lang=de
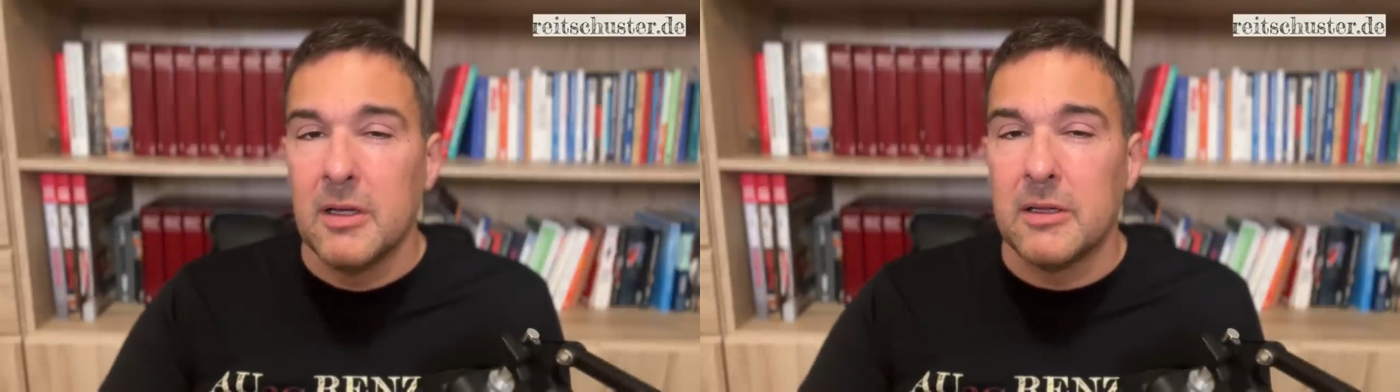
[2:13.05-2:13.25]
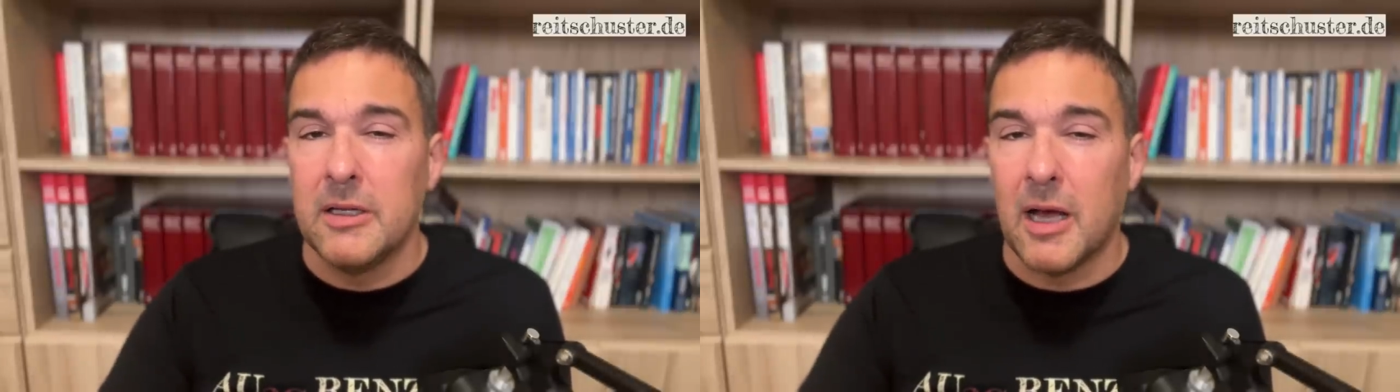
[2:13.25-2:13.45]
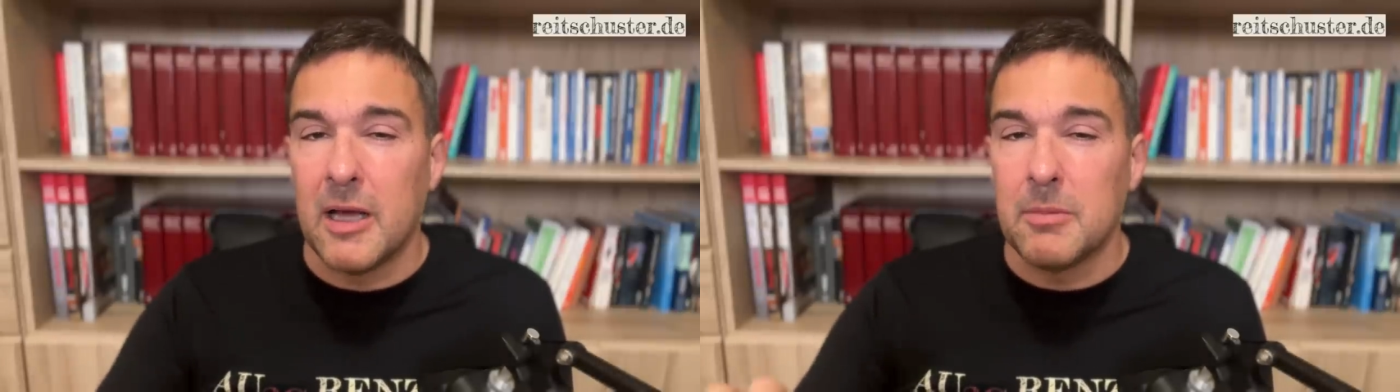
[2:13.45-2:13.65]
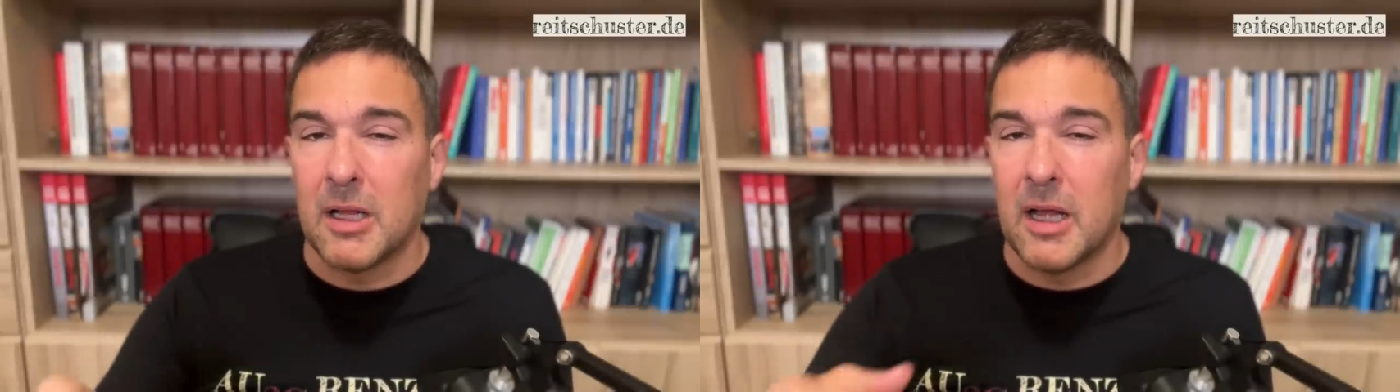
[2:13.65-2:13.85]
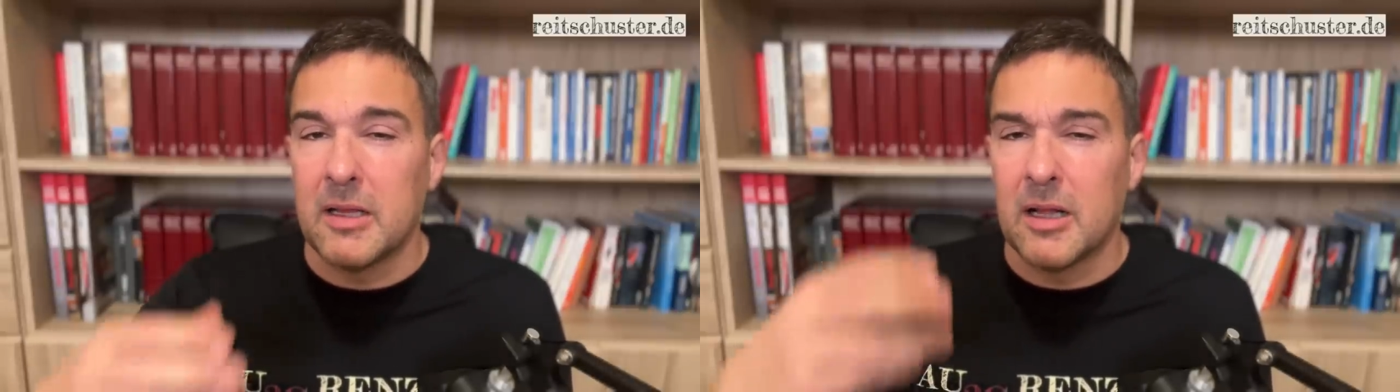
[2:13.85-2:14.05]
die einmal
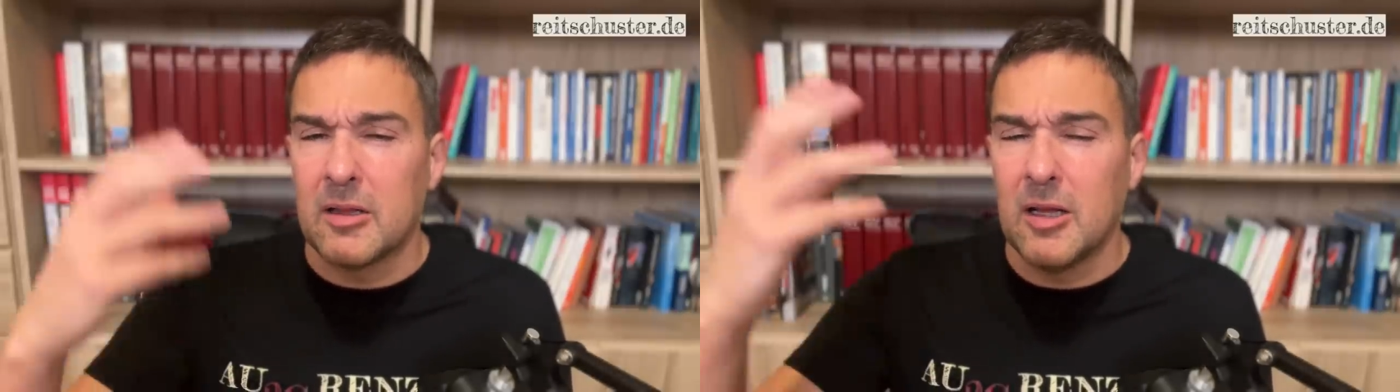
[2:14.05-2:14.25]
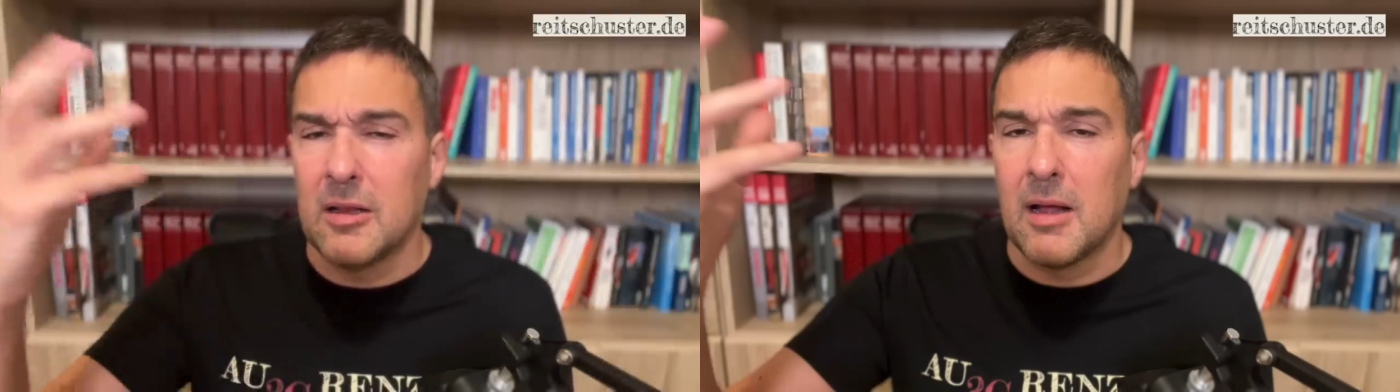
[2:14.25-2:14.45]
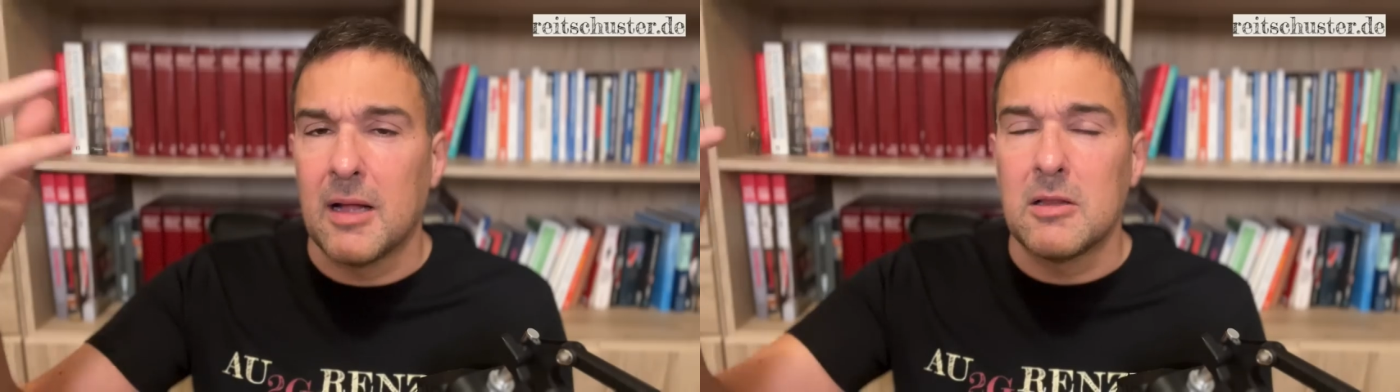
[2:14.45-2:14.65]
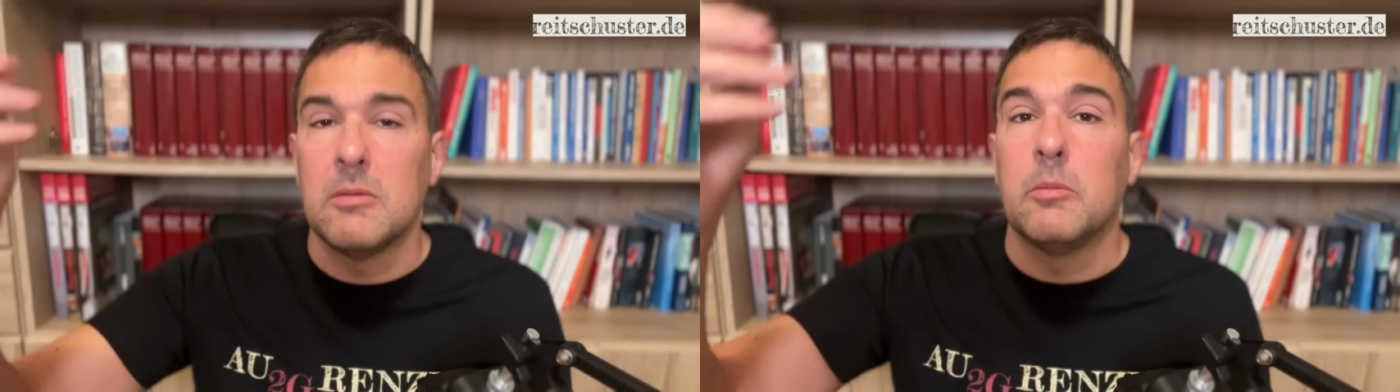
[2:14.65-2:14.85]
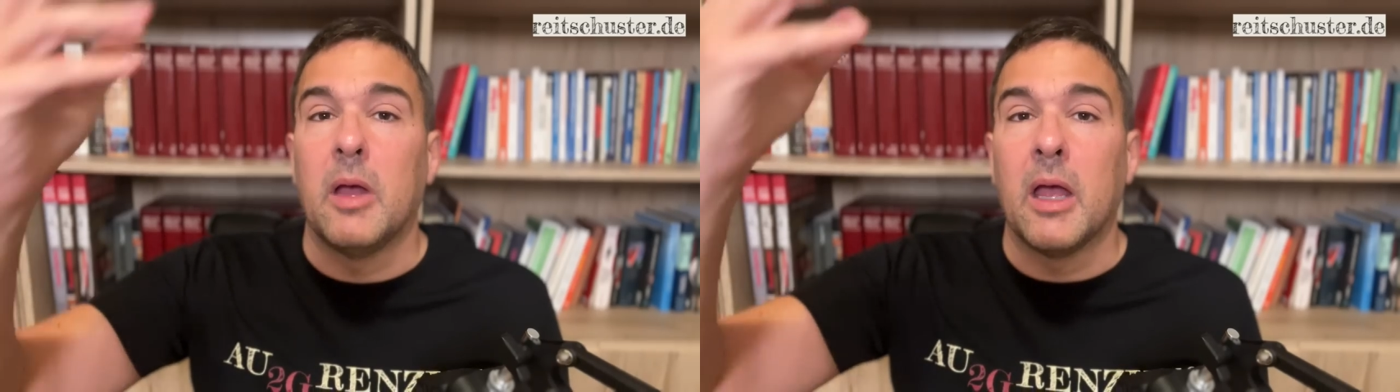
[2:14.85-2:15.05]
einen Artikel
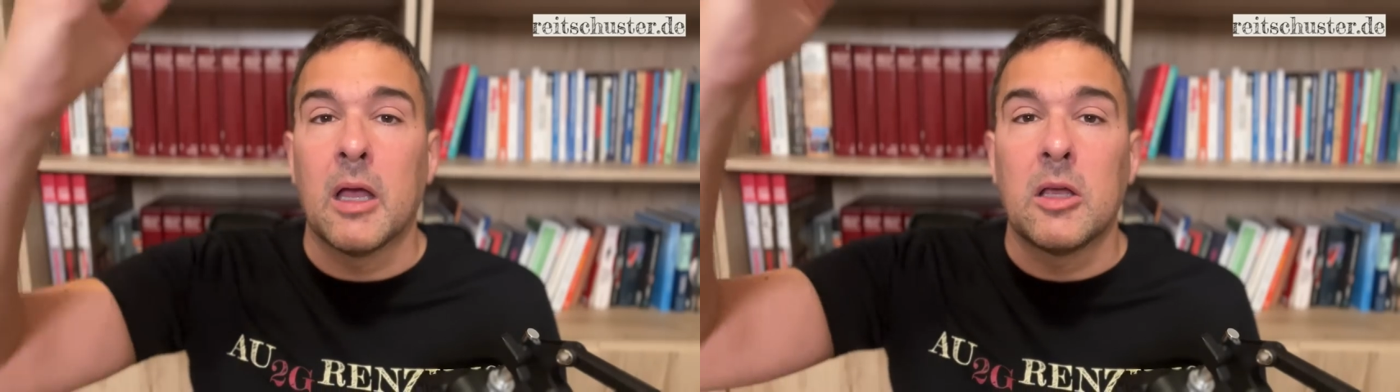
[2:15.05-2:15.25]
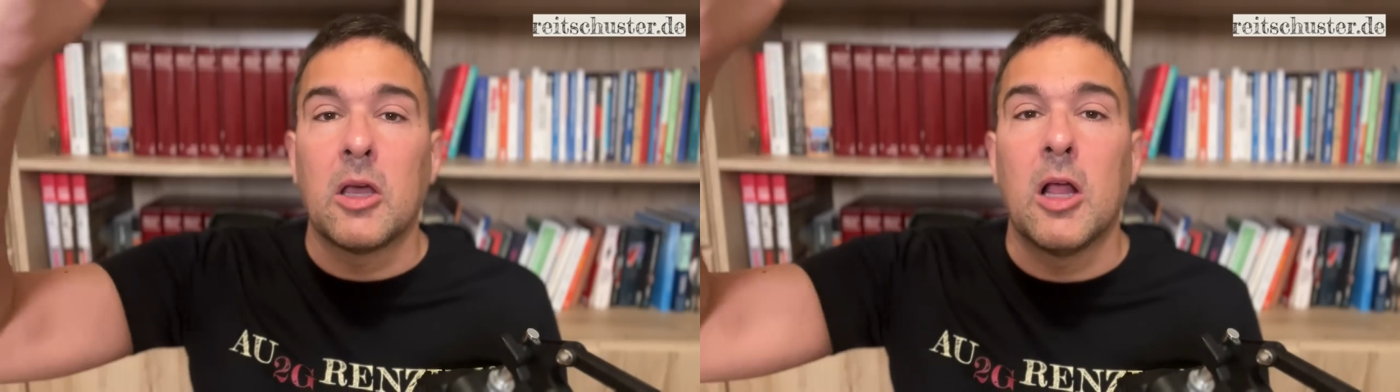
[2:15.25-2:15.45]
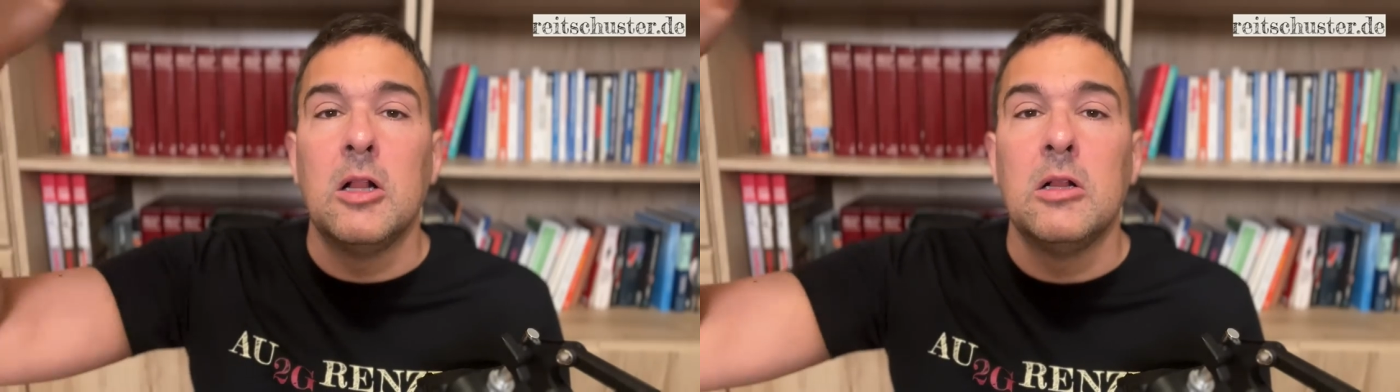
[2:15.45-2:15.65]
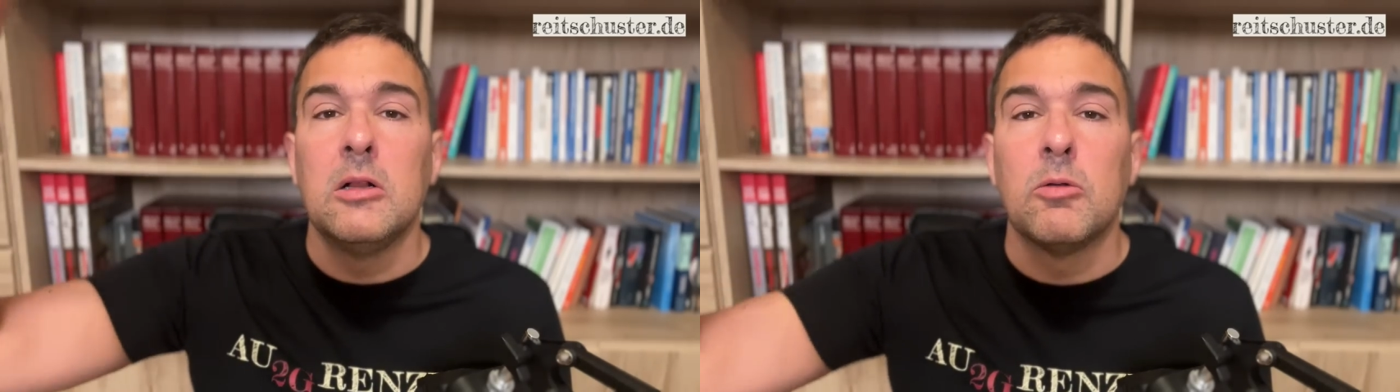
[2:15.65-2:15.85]
hatten, Merkel,